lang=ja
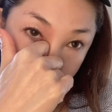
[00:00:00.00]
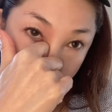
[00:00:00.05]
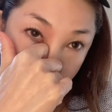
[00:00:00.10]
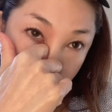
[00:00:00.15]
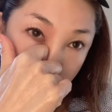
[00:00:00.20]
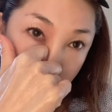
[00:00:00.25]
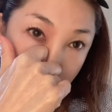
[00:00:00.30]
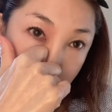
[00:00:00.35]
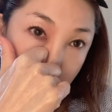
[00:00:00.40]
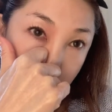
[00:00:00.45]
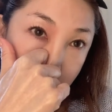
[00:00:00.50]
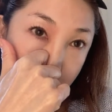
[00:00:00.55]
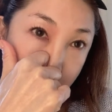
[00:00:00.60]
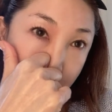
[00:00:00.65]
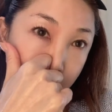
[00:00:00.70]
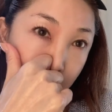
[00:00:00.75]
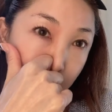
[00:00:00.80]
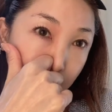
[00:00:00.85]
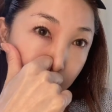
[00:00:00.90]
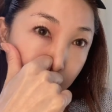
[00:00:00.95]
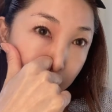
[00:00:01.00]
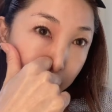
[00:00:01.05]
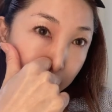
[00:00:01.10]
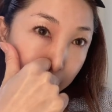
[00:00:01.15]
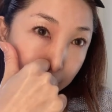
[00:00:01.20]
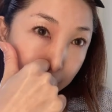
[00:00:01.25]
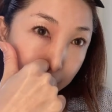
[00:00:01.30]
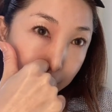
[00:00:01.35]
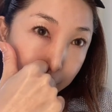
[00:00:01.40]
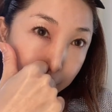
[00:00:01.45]
ほぐして
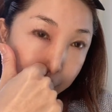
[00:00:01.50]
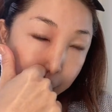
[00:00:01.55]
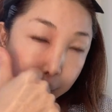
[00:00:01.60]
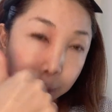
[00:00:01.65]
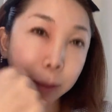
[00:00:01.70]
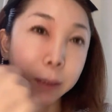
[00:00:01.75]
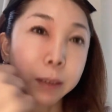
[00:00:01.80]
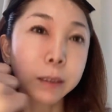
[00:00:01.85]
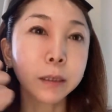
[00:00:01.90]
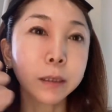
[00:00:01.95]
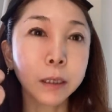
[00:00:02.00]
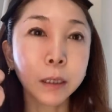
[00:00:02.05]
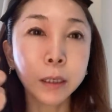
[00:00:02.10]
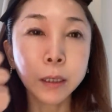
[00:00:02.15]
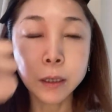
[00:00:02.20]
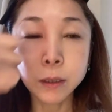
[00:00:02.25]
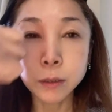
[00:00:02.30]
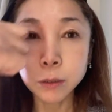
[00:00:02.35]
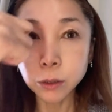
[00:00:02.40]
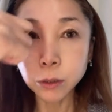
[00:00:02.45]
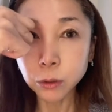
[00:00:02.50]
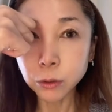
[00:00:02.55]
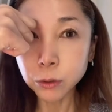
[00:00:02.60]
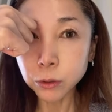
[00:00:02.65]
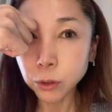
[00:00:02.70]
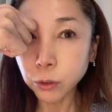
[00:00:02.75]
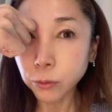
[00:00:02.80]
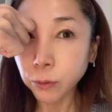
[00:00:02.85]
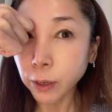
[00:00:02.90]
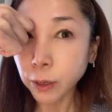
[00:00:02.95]
あげます今
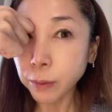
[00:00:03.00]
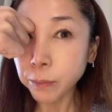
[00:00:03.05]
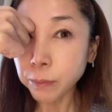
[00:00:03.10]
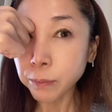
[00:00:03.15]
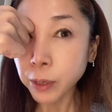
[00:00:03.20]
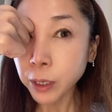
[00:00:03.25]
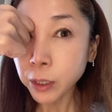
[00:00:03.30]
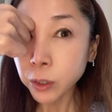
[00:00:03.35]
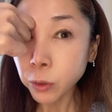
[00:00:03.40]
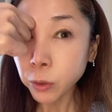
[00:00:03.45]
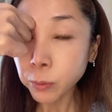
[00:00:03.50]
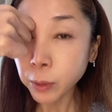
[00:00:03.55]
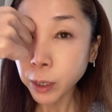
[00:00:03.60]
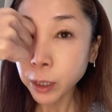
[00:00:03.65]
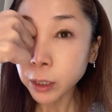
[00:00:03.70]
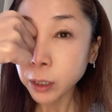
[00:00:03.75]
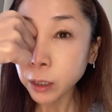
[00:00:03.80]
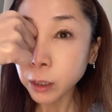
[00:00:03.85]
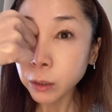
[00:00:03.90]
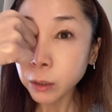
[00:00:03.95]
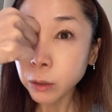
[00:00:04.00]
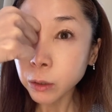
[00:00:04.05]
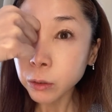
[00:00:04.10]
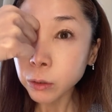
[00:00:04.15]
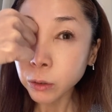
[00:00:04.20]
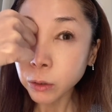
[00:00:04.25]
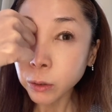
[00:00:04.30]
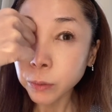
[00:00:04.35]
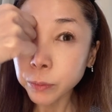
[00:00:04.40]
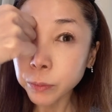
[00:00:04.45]
度は目の周りこ
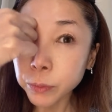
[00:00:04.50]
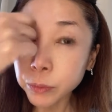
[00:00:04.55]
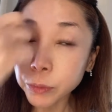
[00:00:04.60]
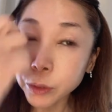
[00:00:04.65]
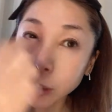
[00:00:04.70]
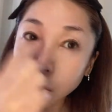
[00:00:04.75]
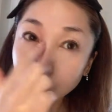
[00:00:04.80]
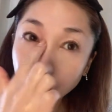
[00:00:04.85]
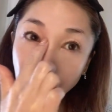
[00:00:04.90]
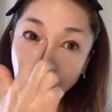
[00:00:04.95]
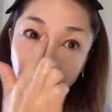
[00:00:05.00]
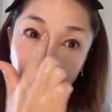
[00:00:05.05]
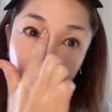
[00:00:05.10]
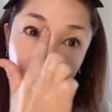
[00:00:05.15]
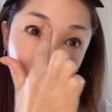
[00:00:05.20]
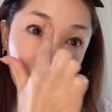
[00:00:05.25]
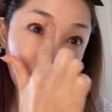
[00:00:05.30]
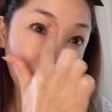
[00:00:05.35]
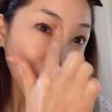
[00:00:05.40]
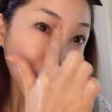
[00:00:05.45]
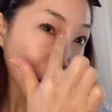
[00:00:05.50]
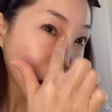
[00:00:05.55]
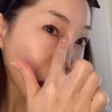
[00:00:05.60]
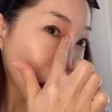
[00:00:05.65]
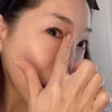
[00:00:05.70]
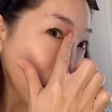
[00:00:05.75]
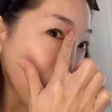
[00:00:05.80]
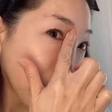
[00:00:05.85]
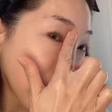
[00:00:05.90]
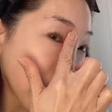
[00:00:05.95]
の
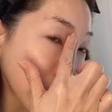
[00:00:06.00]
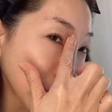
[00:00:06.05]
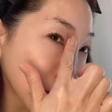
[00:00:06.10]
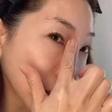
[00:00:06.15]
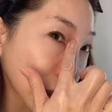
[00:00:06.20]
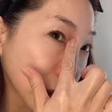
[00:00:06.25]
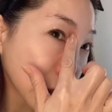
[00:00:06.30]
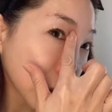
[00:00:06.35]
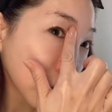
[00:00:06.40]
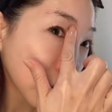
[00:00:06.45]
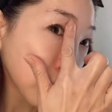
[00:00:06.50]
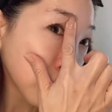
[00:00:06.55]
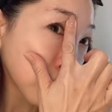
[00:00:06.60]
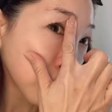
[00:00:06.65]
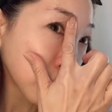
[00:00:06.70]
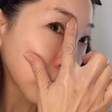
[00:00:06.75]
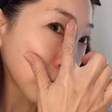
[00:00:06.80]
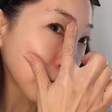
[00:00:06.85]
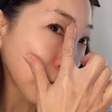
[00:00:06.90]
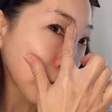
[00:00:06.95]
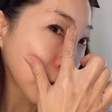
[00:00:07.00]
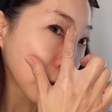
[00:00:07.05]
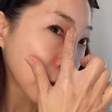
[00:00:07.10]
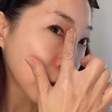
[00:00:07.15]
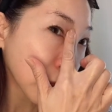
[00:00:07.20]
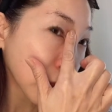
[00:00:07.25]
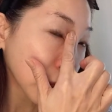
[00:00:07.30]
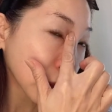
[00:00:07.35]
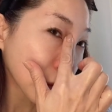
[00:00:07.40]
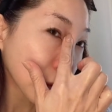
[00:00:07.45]
お鼻と眉
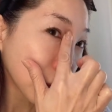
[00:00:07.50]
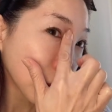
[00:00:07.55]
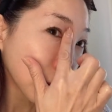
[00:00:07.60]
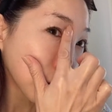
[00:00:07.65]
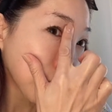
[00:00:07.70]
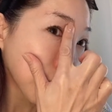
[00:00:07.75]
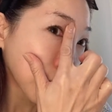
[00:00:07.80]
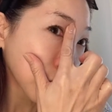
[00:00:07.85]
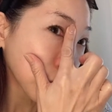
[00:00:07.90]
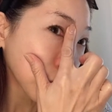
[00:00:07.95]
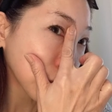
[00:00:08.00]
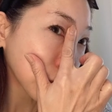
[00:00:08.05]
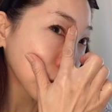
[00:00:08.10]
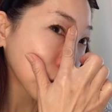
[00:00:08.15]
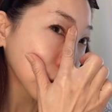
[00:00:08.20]
毛の眉